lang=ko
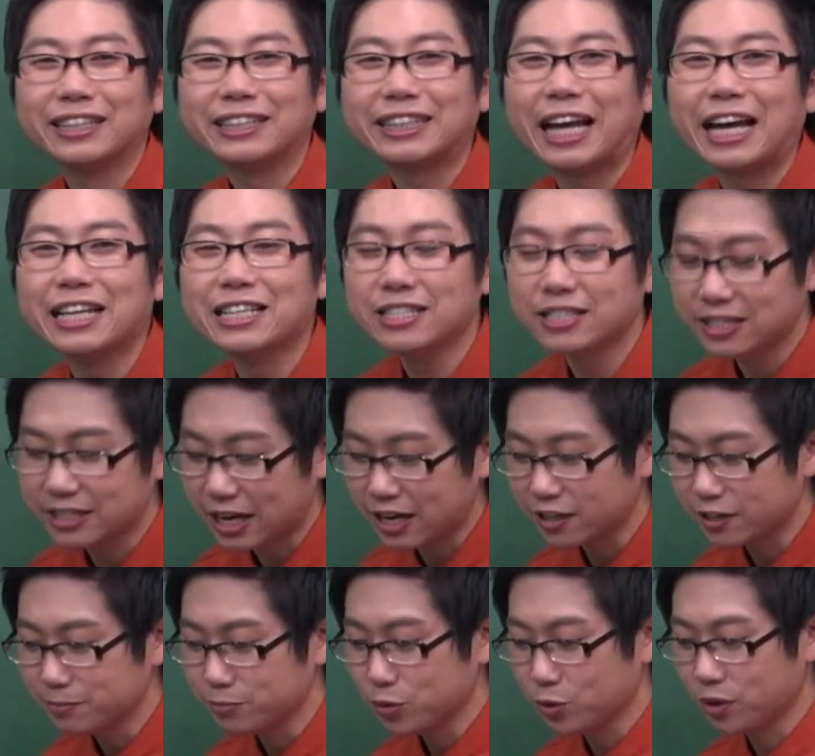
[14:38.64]

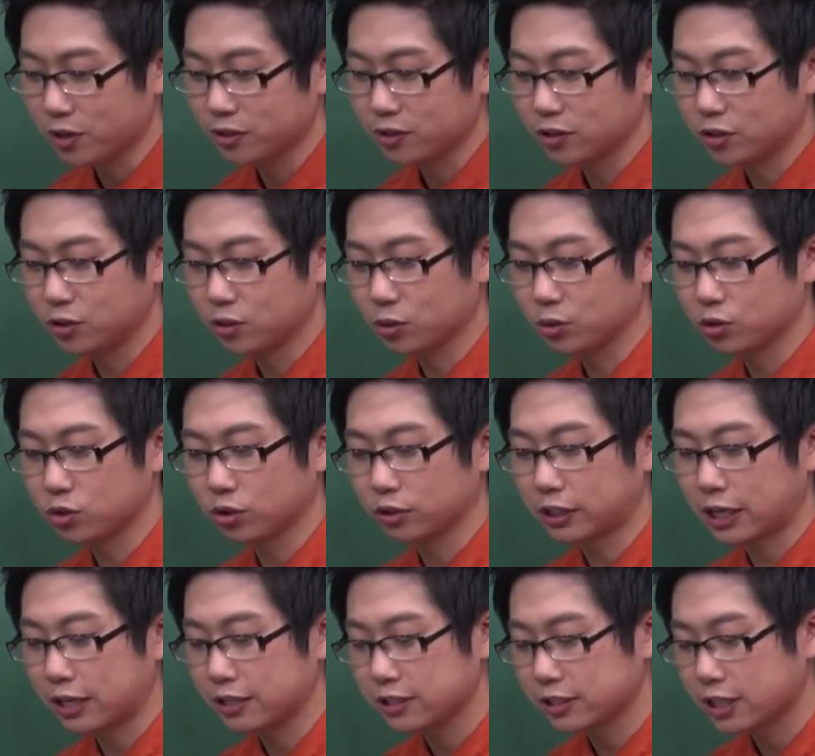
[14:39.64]
탄산음료란 뜻이죠, 그죠
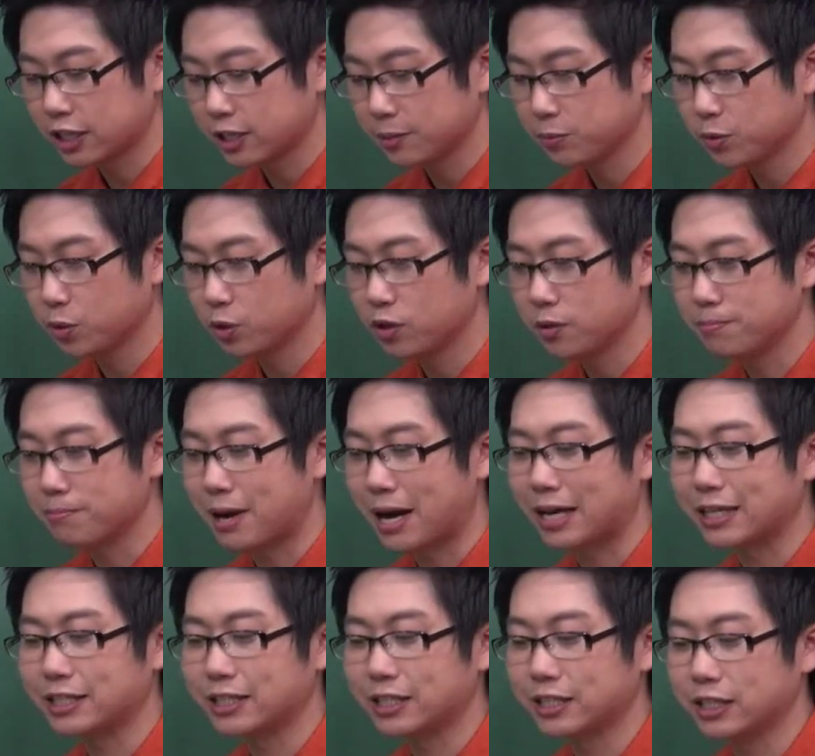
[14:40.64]
탄산음료를
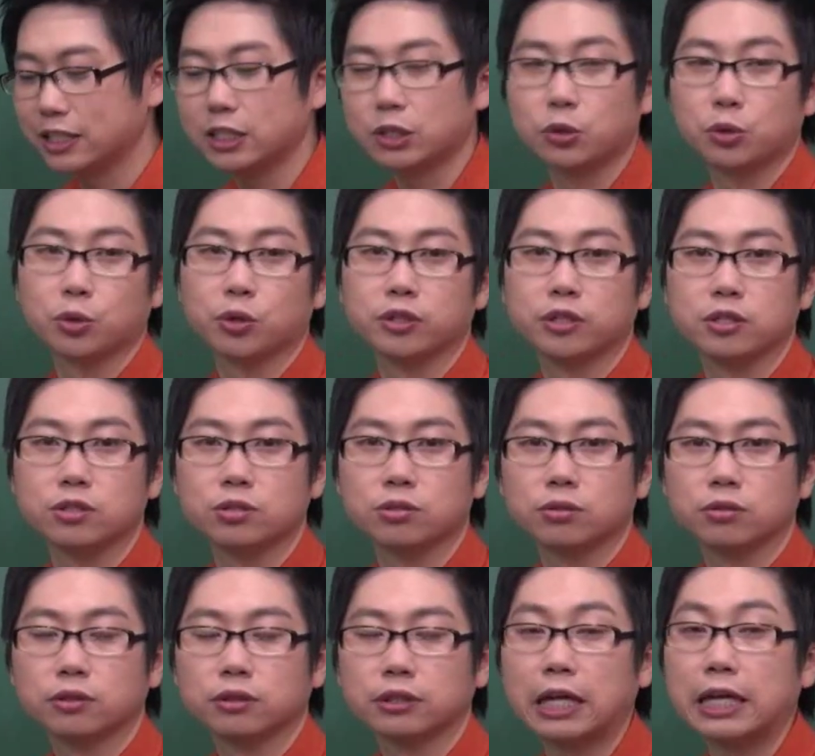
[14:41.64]
마시니 이렇게 되죠.
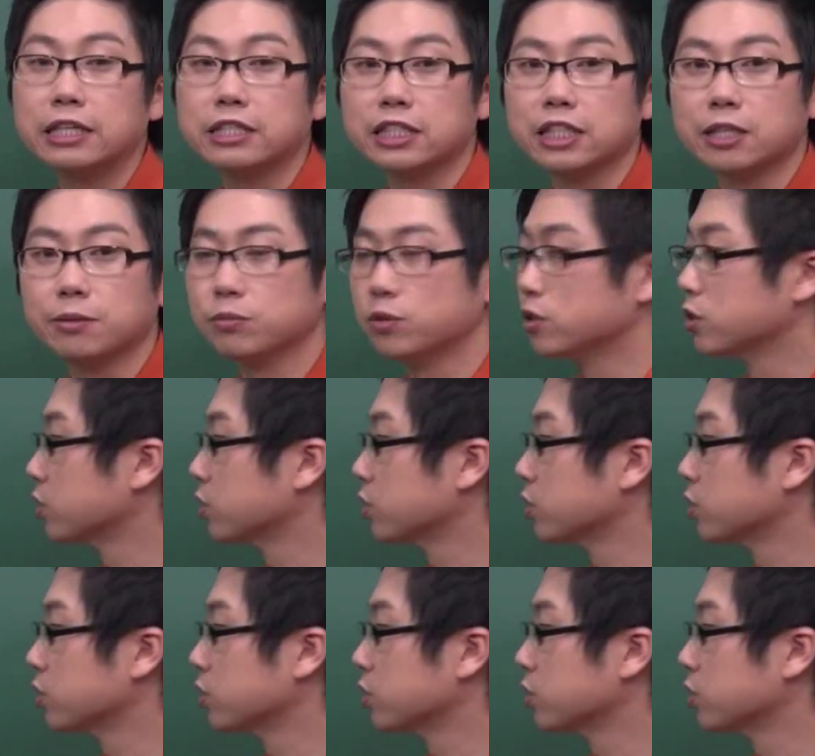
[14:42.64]
탄산음료